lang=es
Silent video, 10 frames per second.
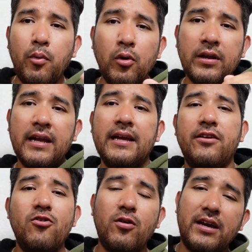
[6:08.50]
porque
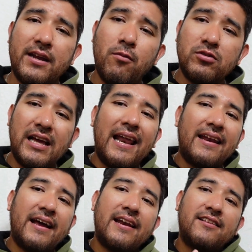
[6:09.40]
no queremos
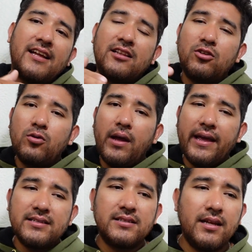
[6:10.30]
alargar tanto
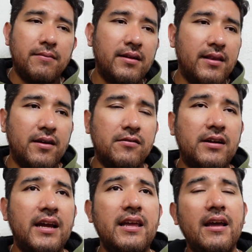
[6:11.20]
este video,
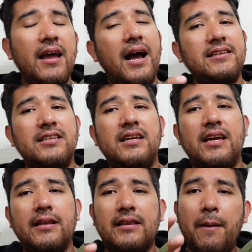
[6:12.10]
¿ok? Así
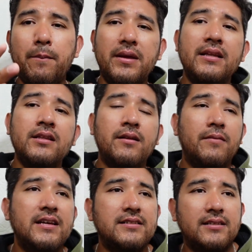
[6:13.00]
que también
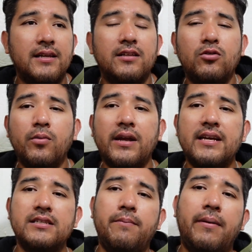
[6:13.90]
este, tuve
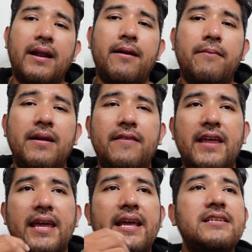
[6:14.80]
que separarme
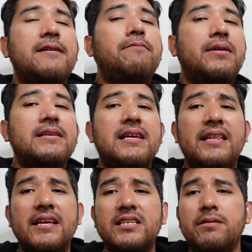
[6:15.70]
de esa empresa,
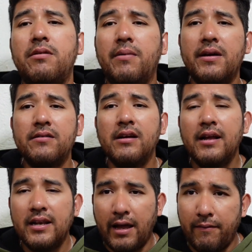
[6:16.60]
de ese vivero.
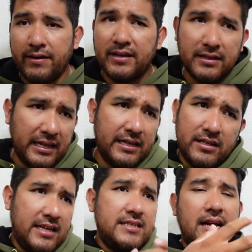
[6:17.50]
La verdad que
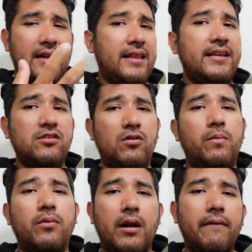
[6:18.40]
les
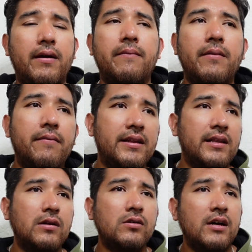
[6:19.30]
agradezco por haberme
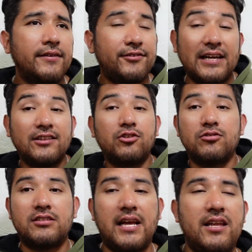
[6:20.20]
brindado
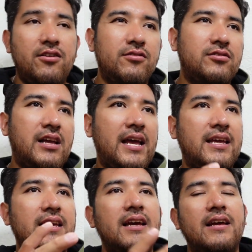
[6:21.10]
tantos años
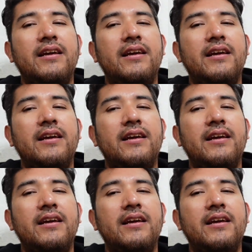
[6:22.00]
ahí